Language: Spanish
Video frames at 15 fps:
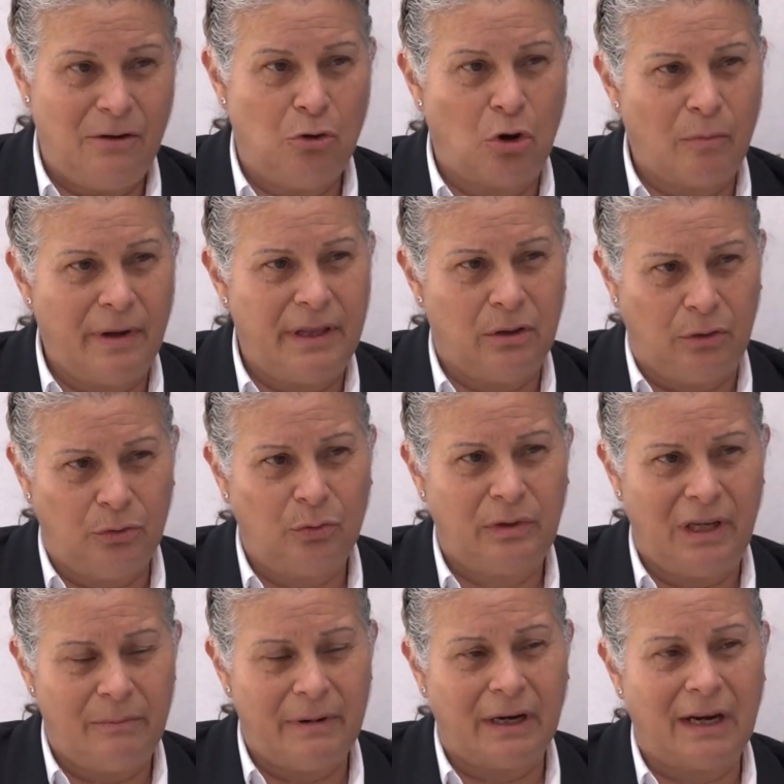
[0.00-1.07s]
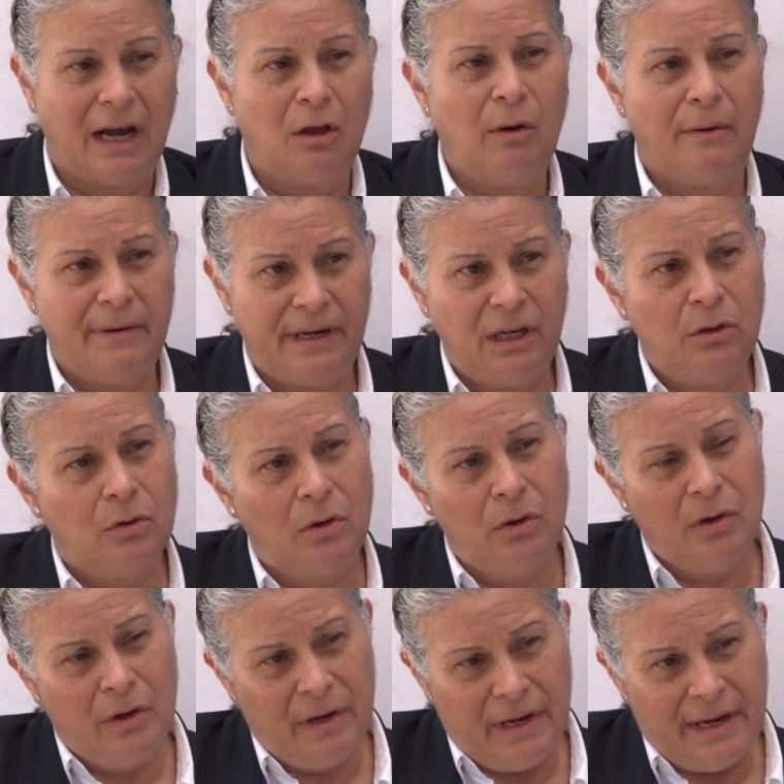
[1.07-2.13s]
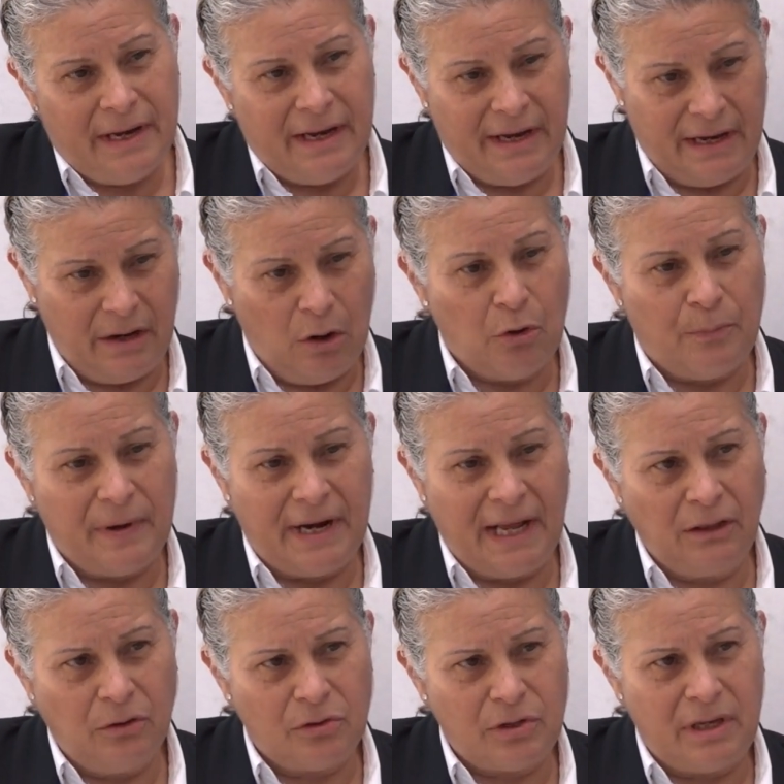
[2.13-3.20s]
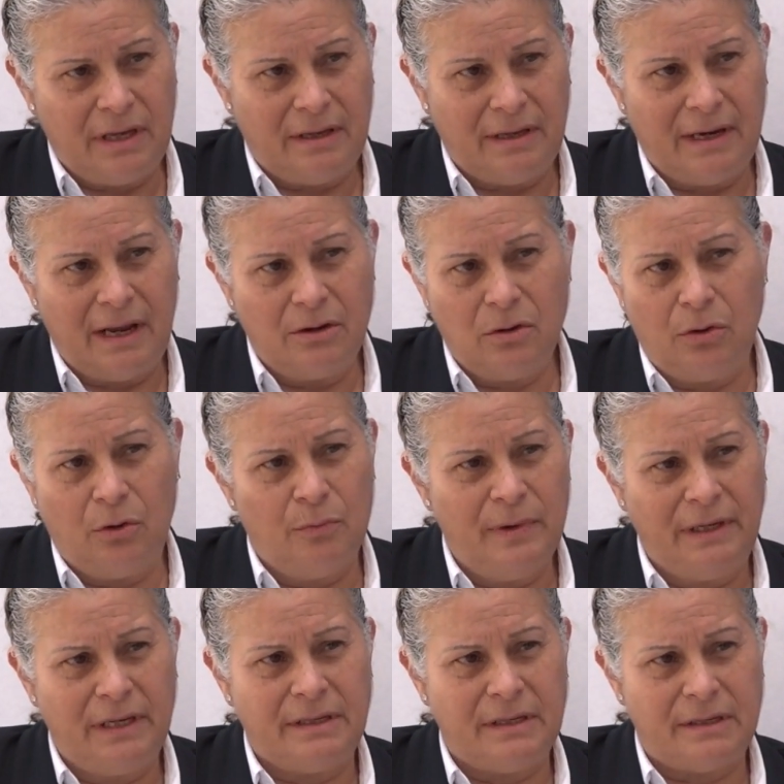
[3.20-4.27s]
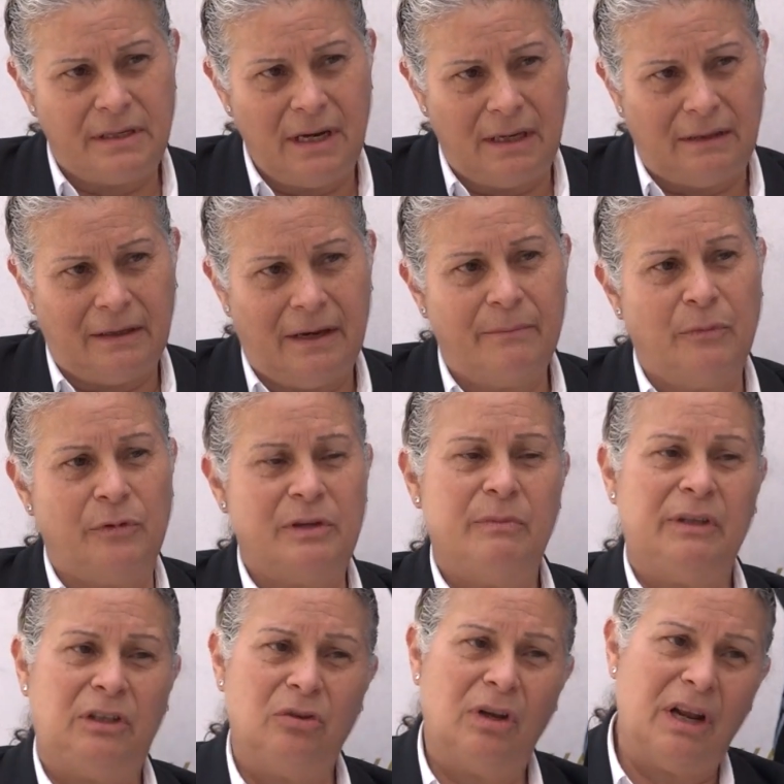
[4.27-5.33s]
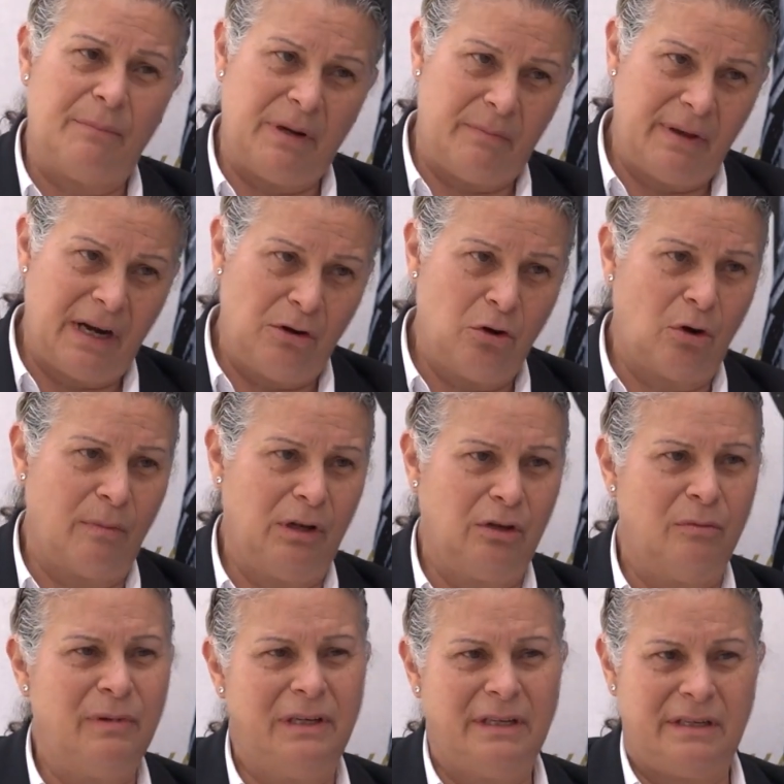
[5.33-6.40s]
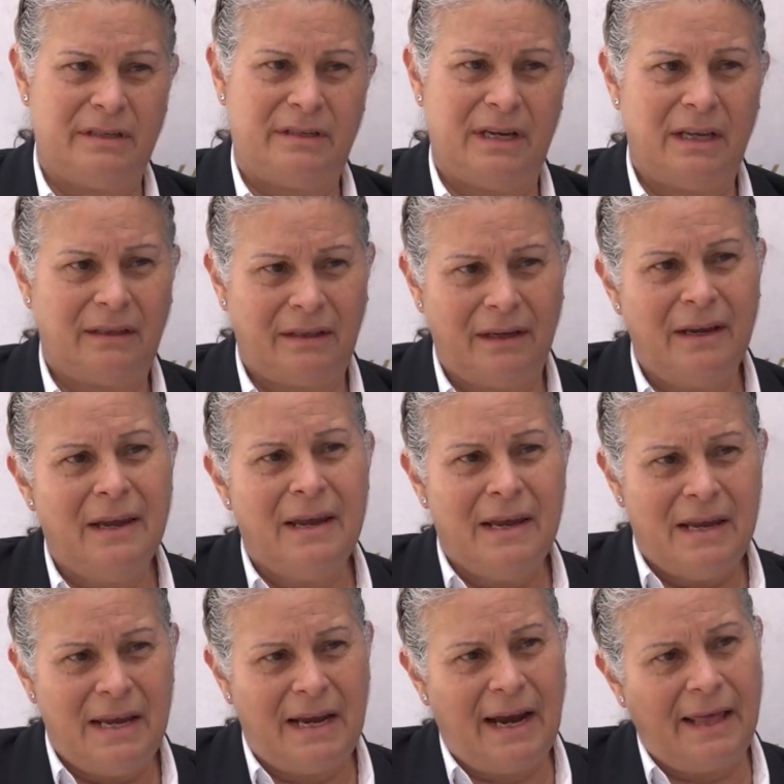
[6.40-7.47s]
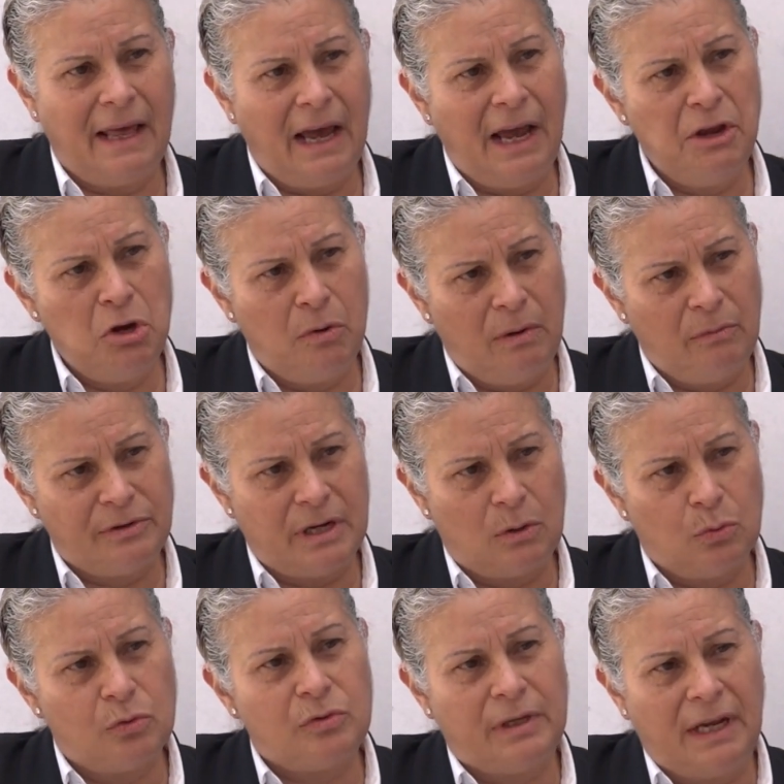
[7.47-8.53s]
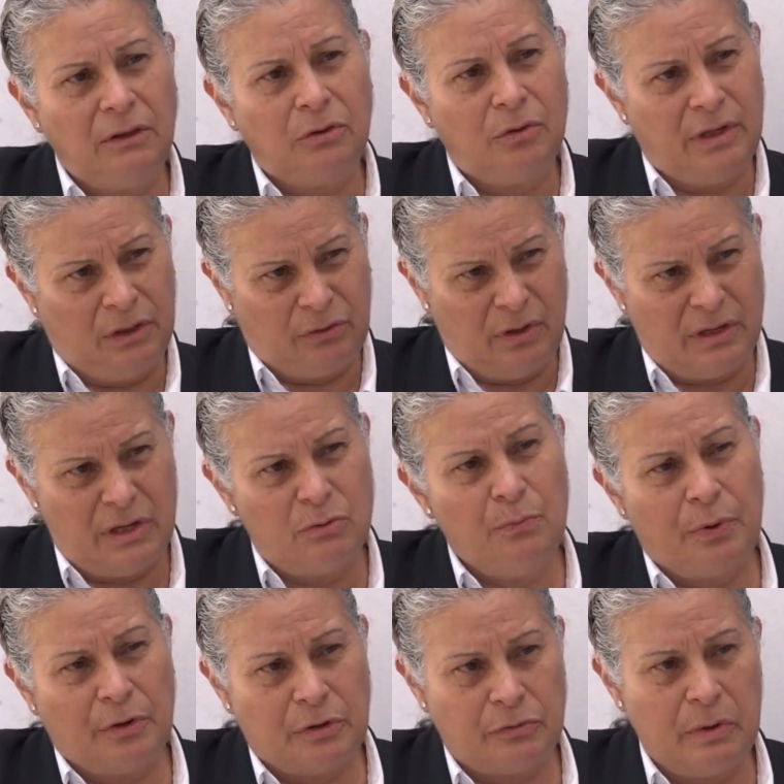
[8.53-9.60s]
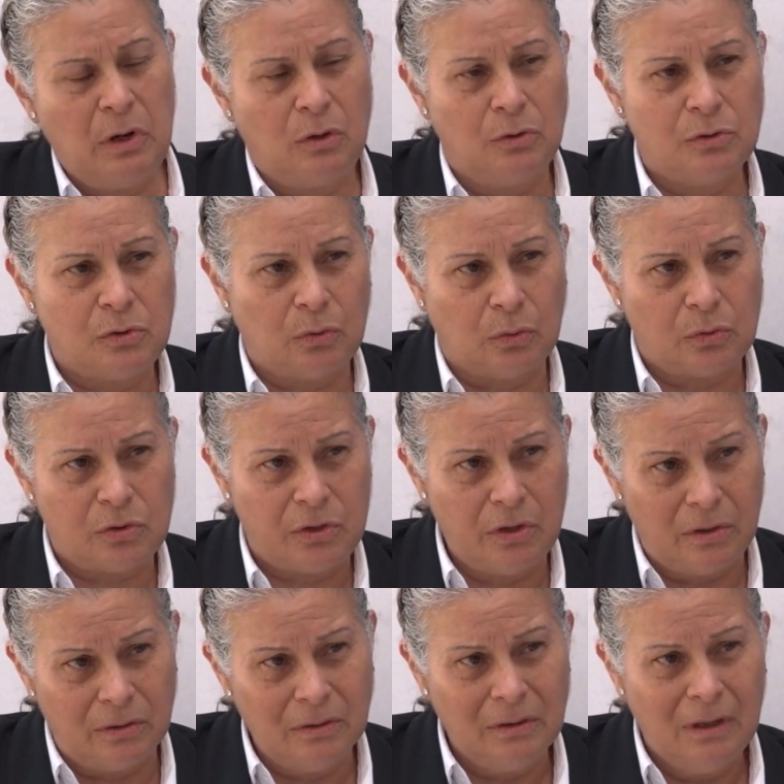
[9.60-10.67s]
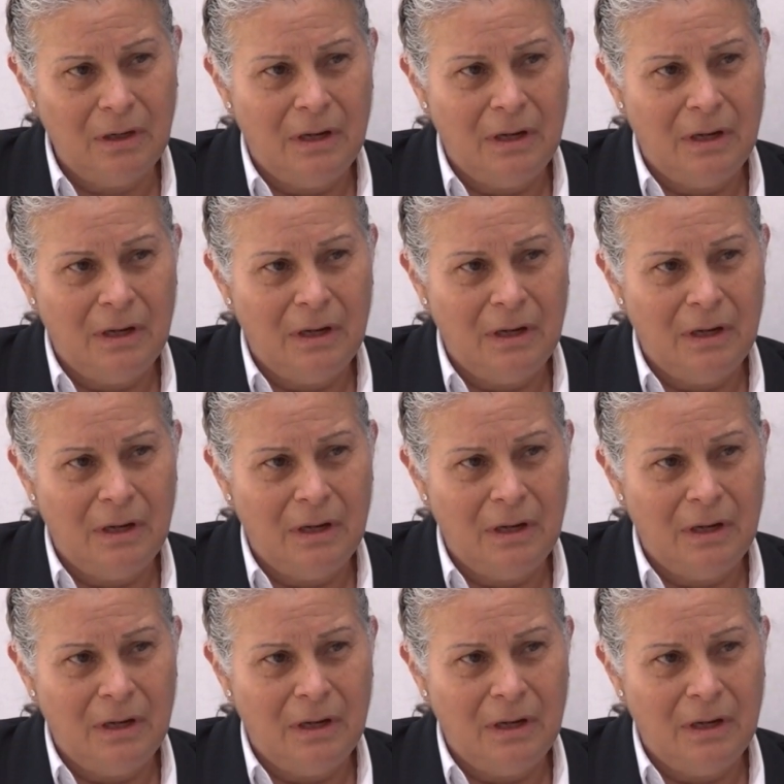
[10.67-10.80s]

normas de conducta de mercado ha venido eh, operándose desde el año 2017. Hemos emitido la primera norma en el 2017 y cada año vamos ajustando y entonces es un proceso en construcción.